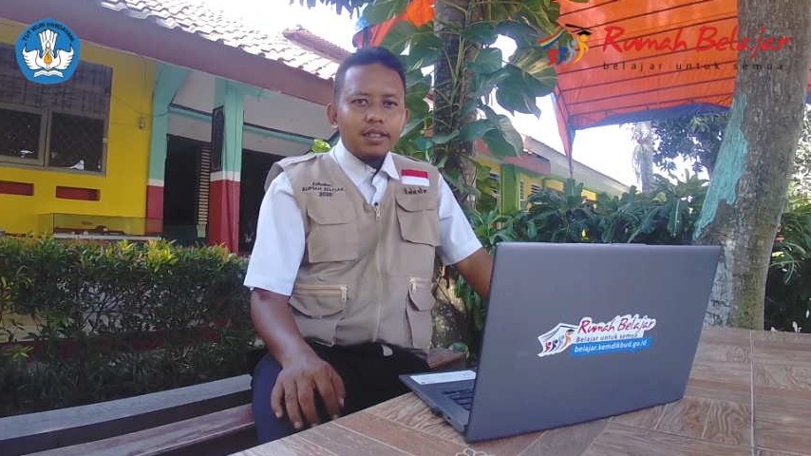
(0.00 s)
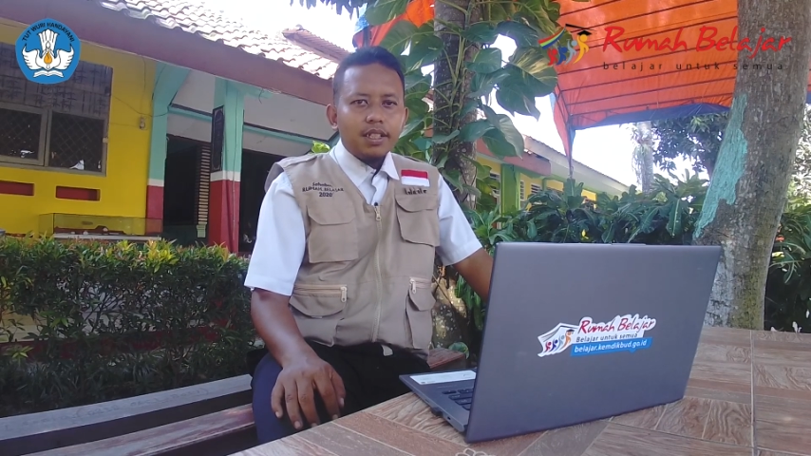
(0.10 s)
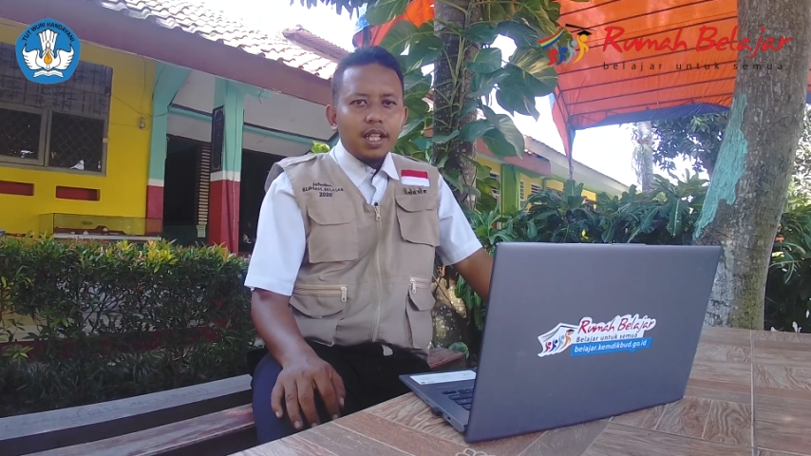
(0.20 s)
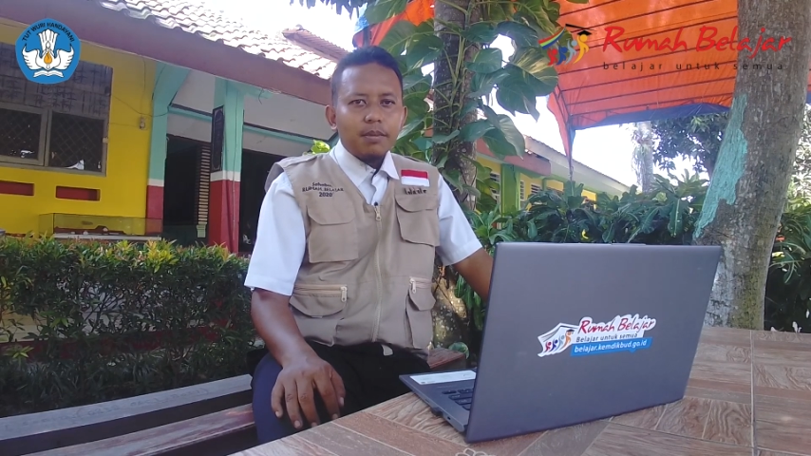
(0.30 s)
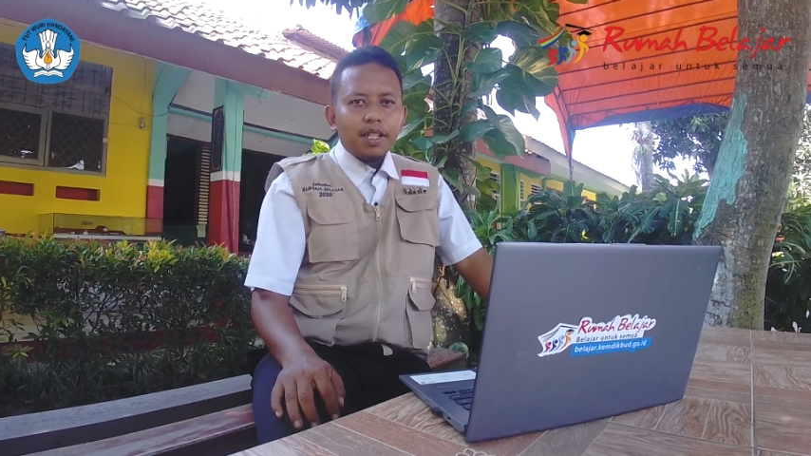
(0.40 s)

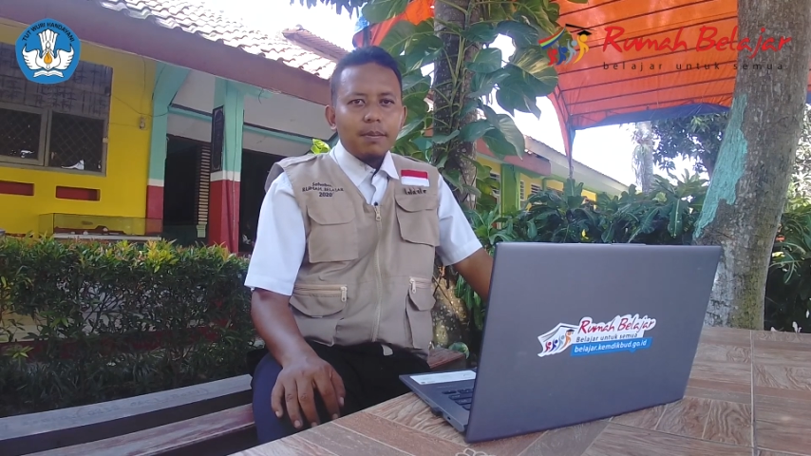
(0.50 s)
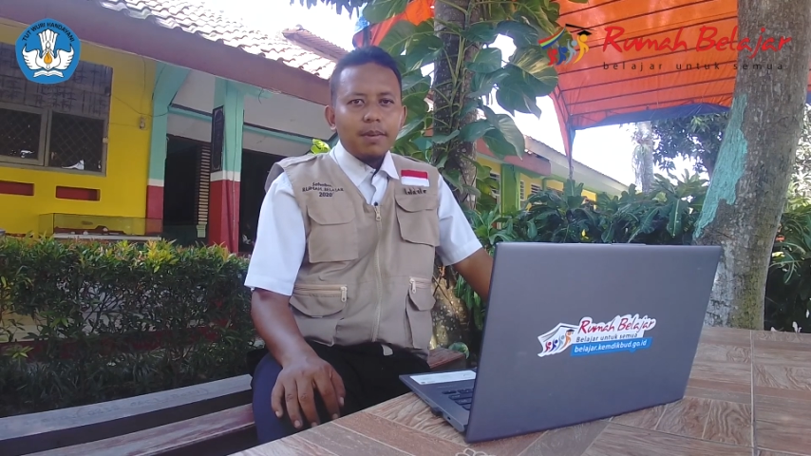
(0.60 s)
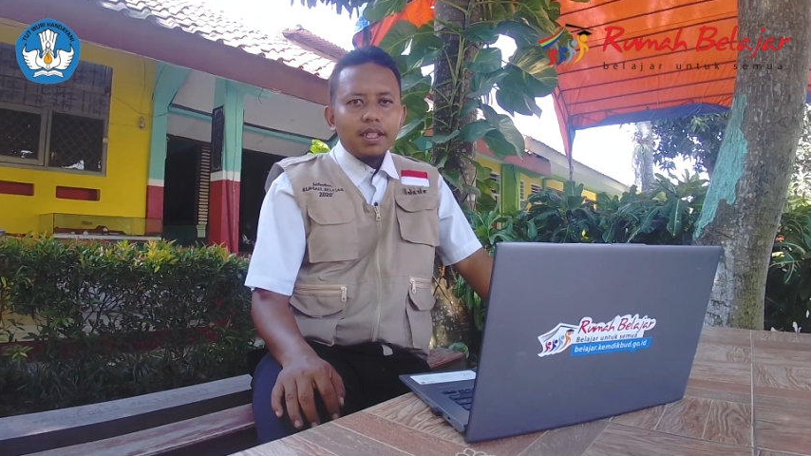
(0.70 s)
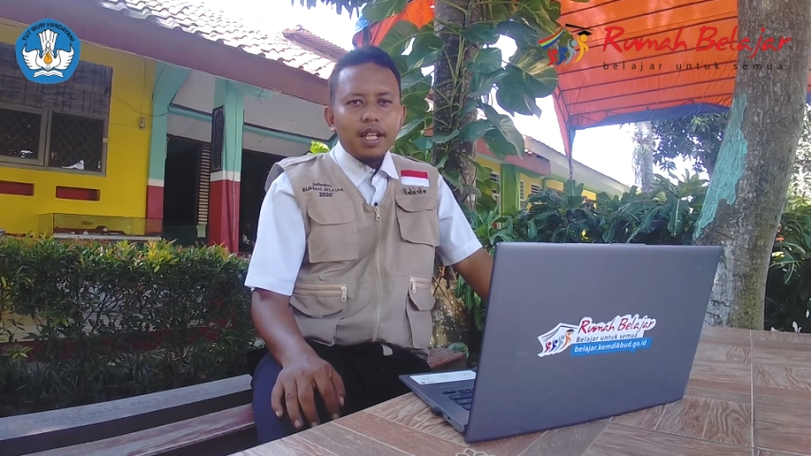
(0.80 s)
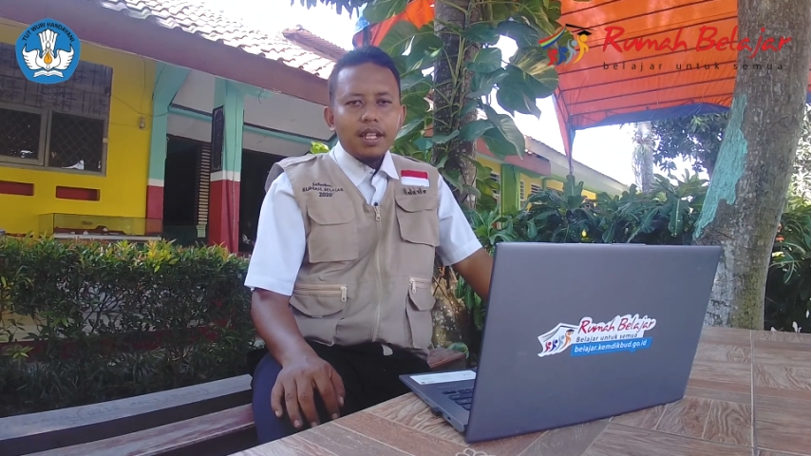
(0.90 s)
dan
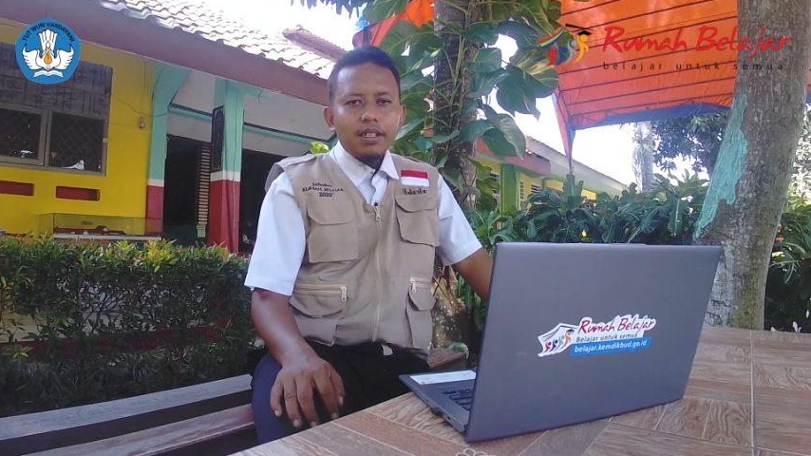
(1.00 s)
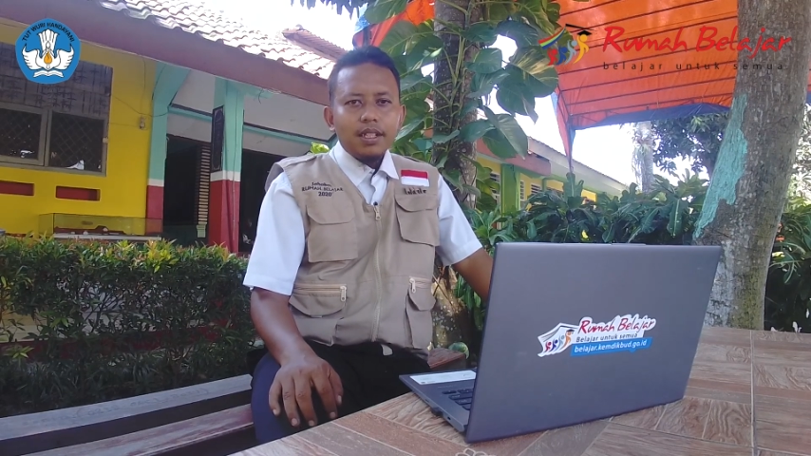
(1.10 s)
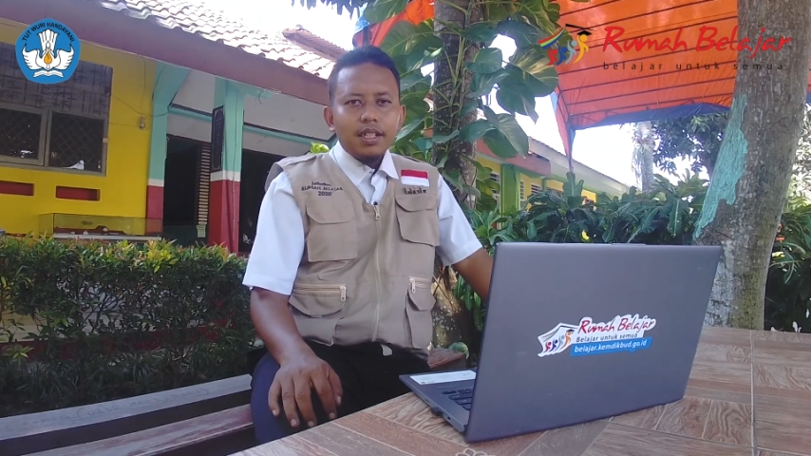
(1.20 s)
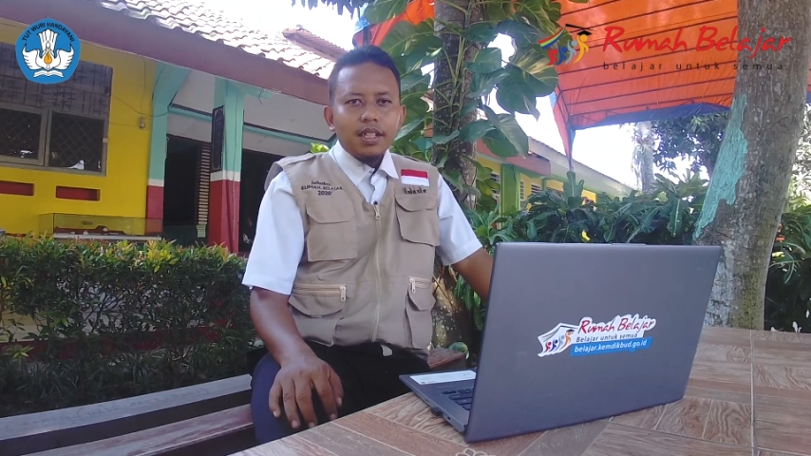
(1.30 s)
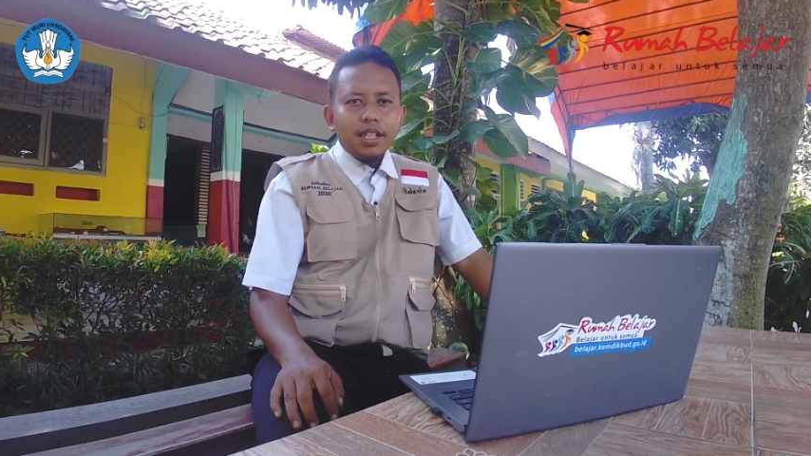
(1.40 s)
mendapatkan
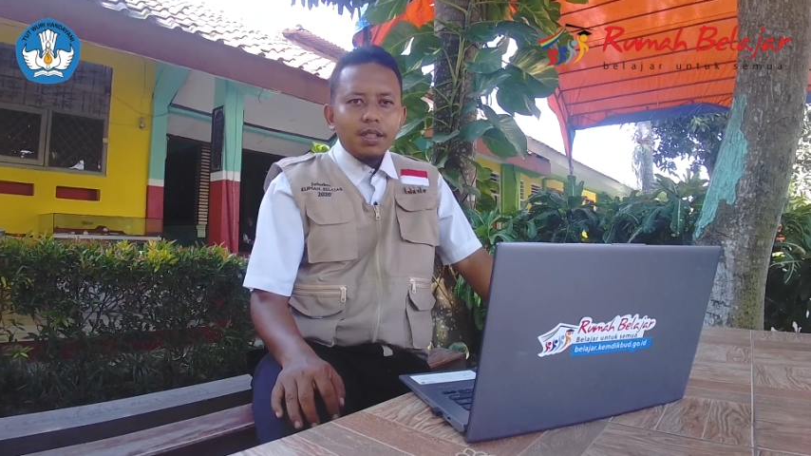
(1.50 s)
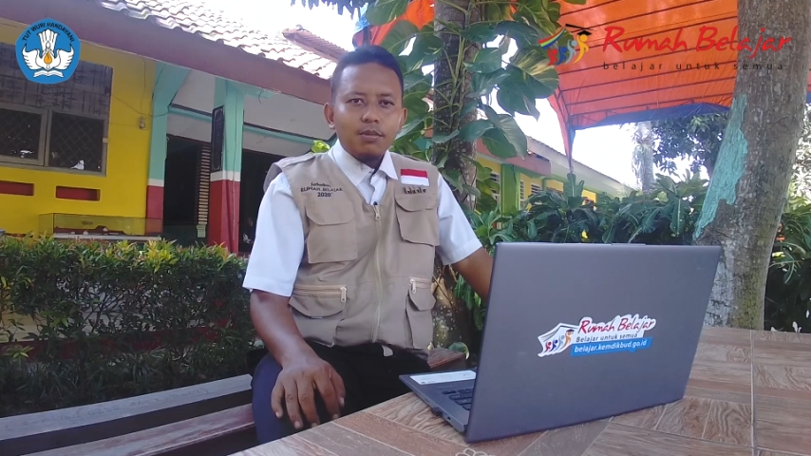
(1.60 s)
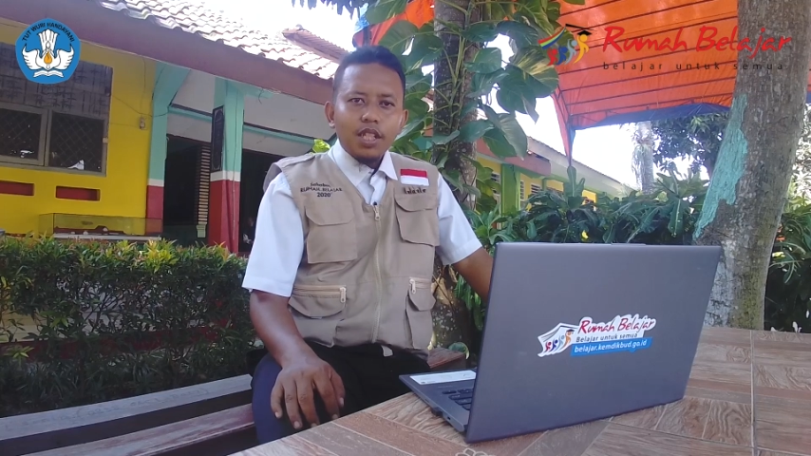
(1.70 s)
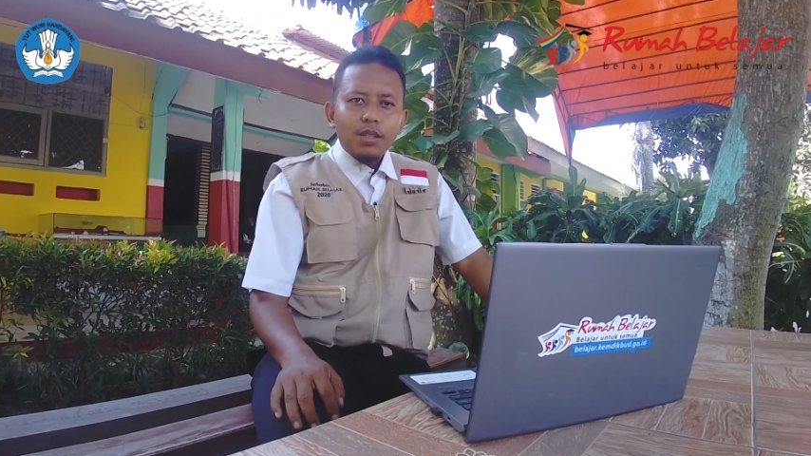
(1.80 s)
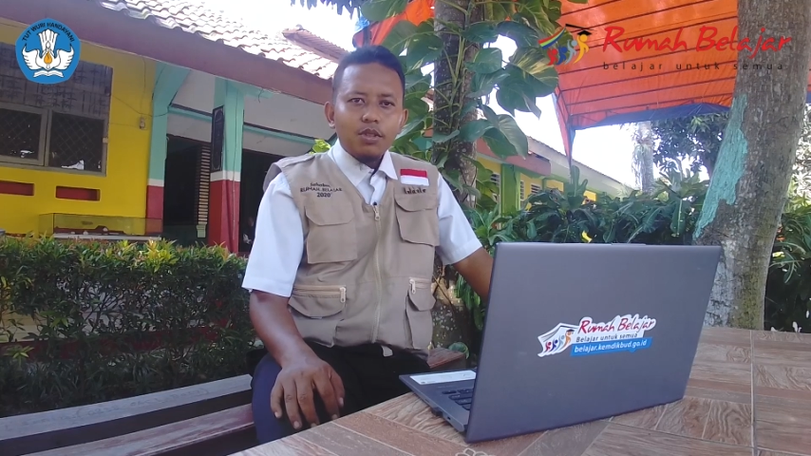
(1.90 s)

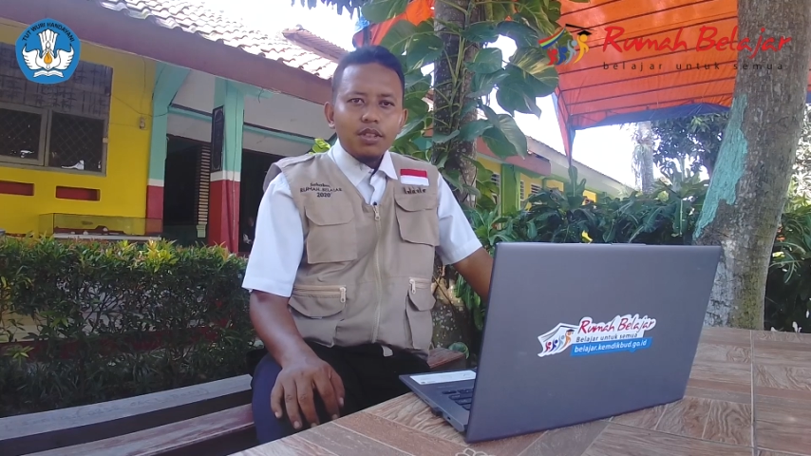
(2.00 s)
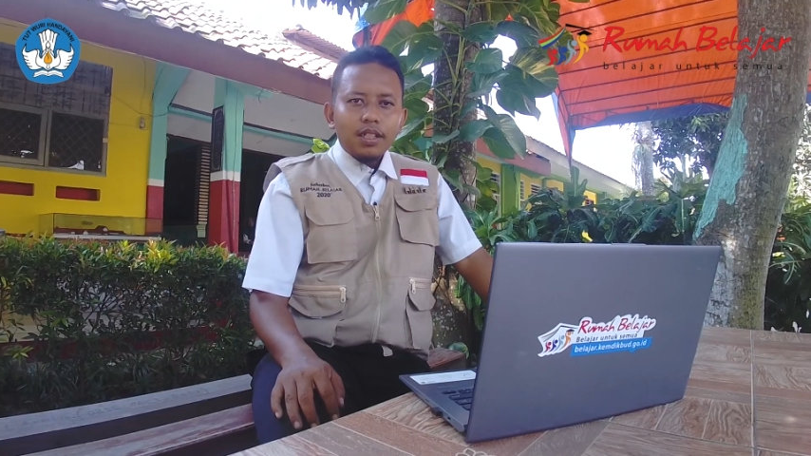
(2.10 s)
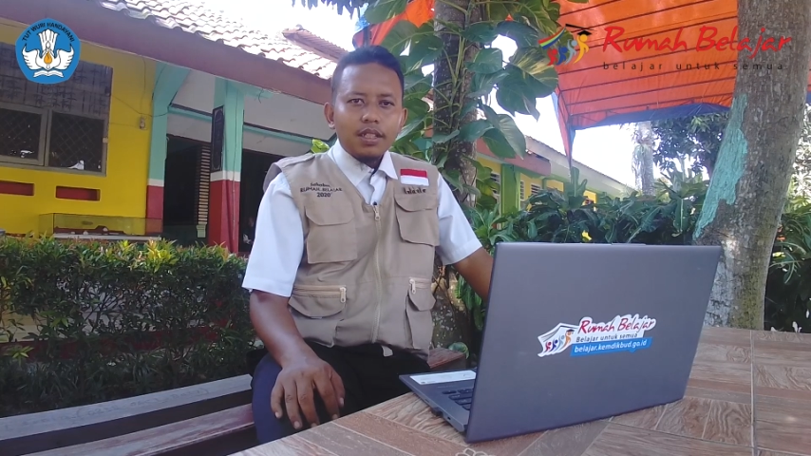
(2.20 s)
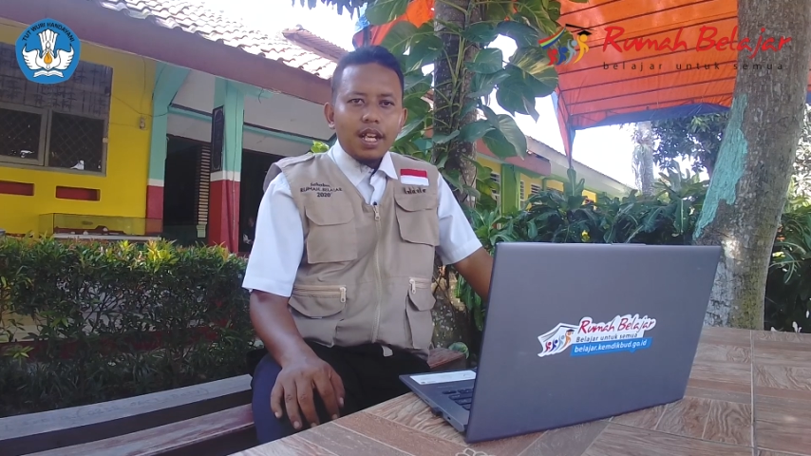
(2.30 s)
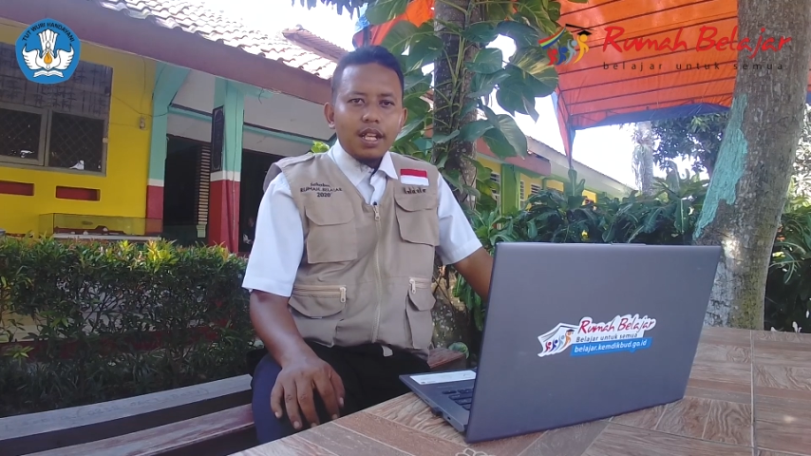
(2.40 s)
ilmu-ilmu
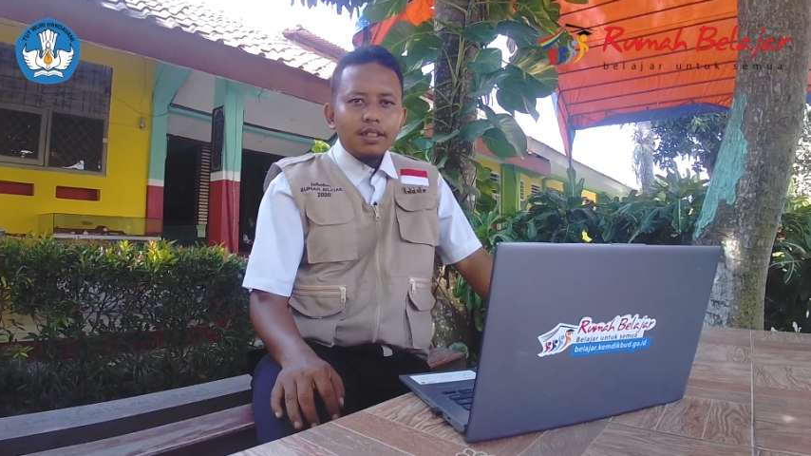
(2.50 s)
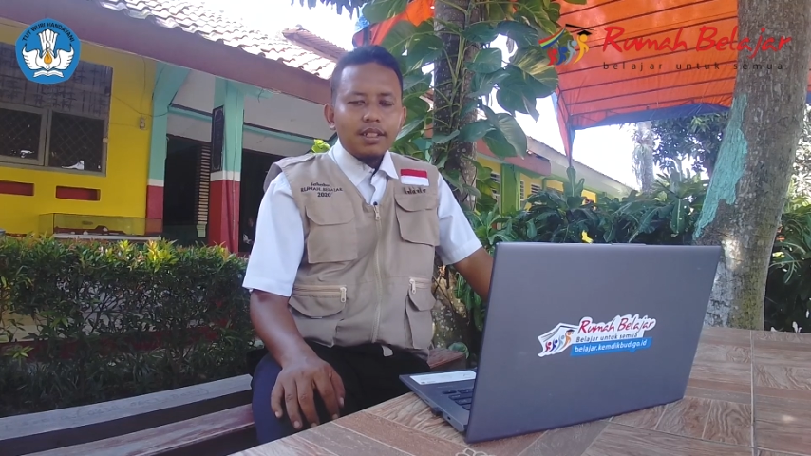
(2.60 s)
tentang